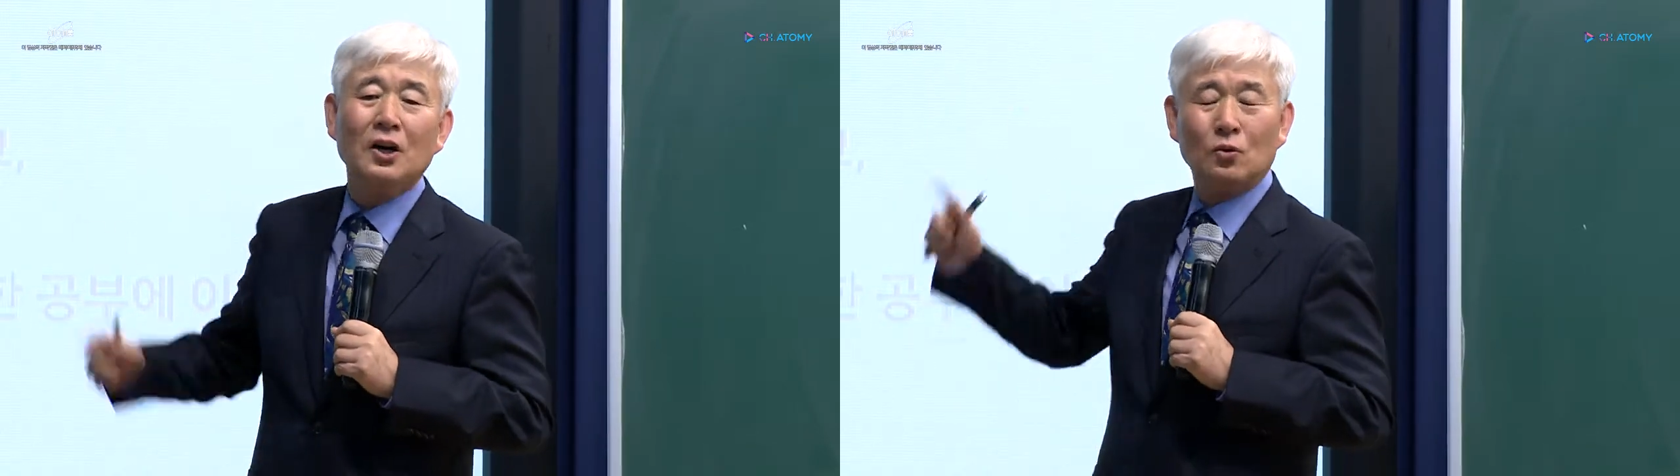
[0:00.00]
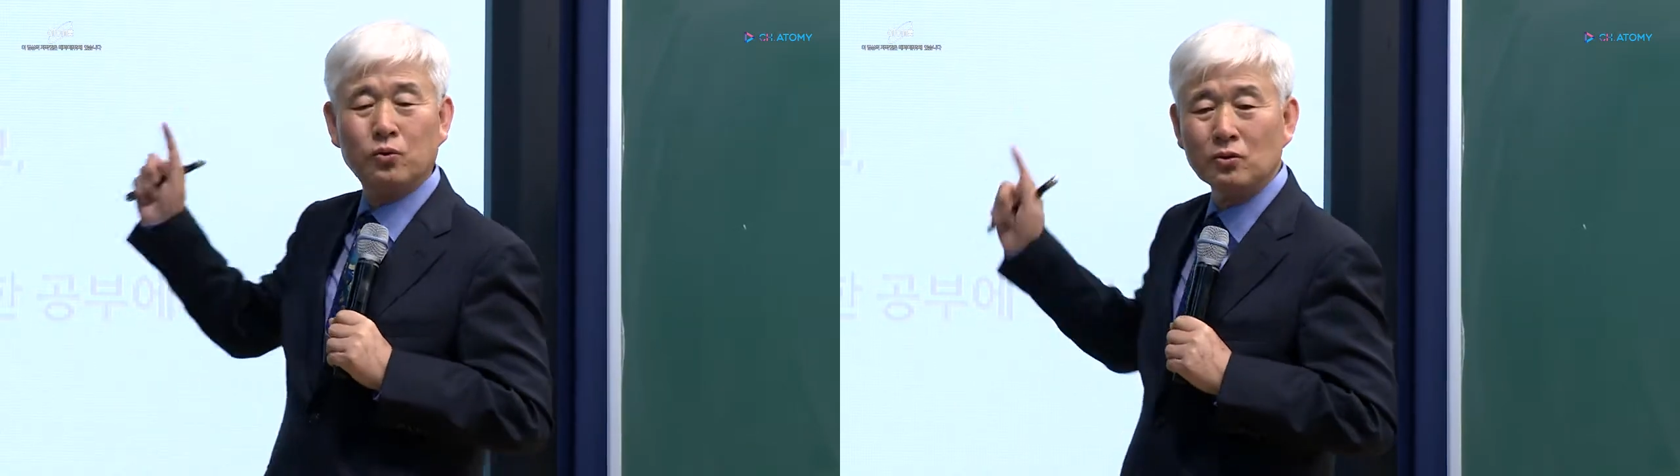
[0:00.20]

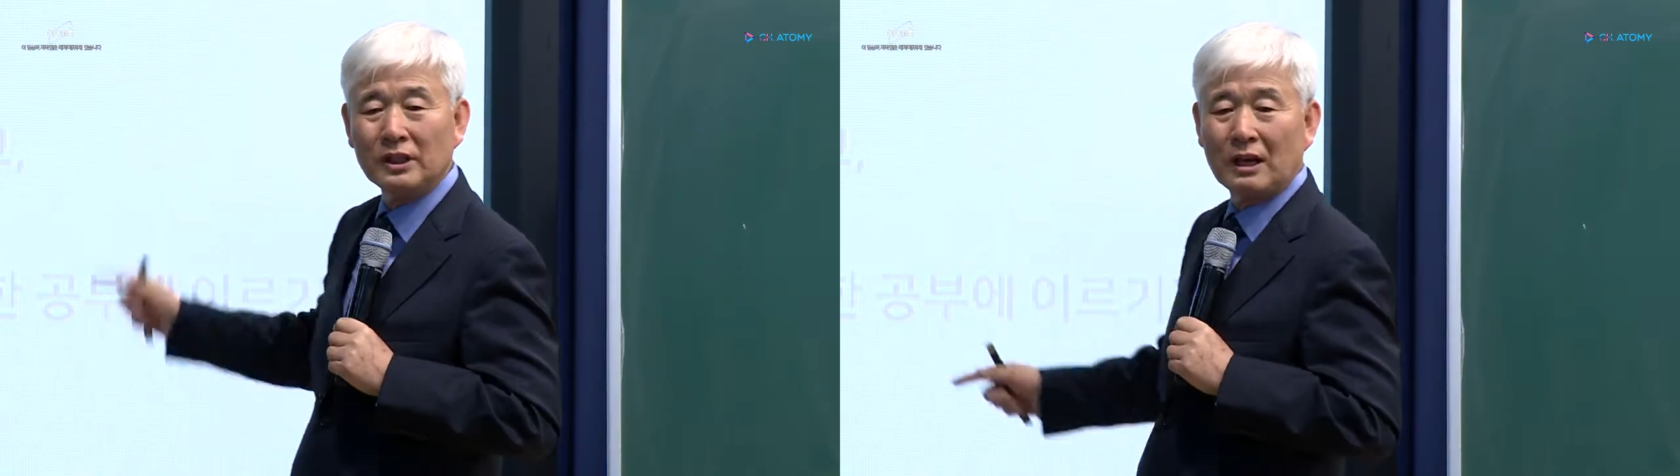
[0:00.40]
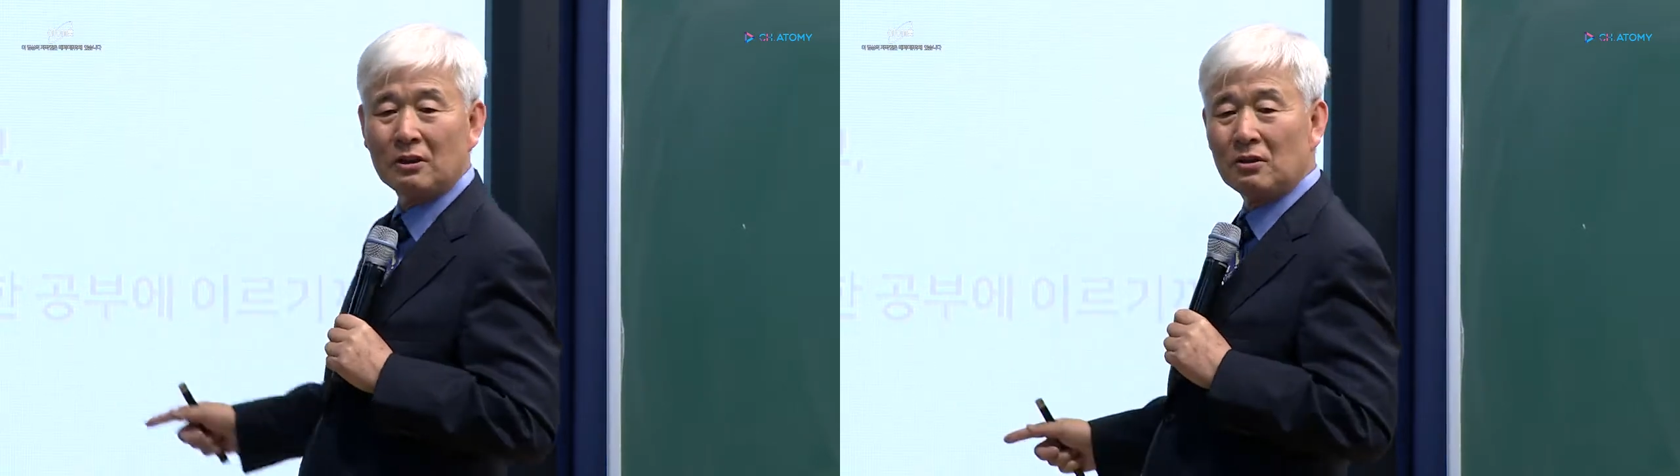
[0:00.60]

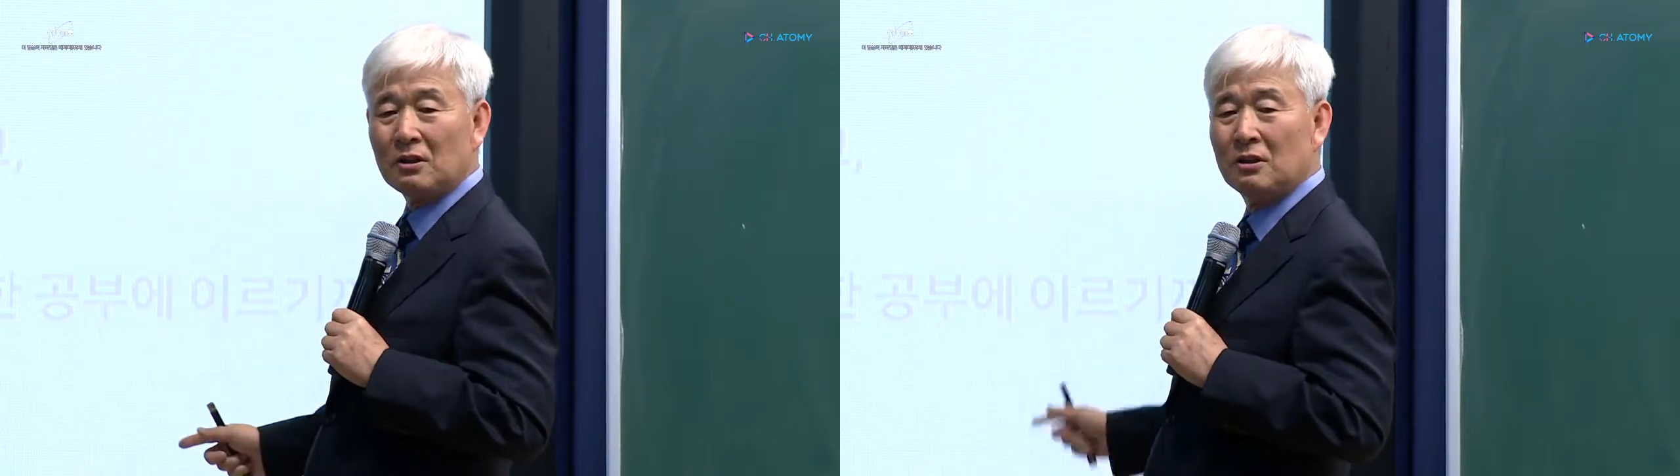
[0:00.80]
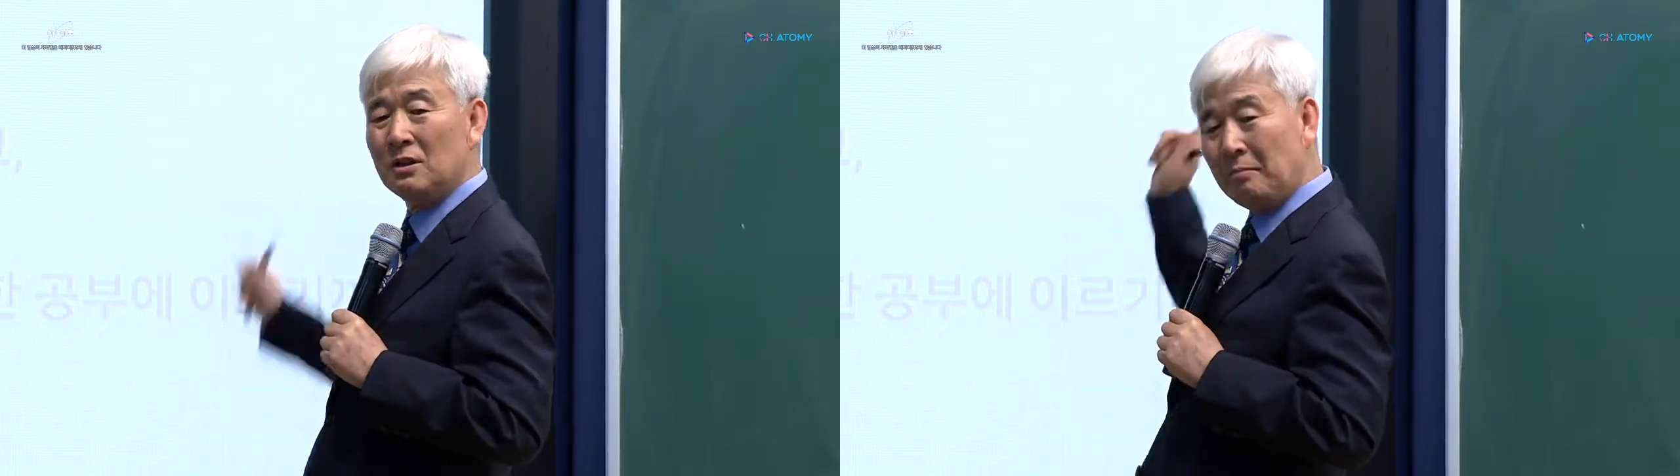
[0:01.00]
훗날 더 큰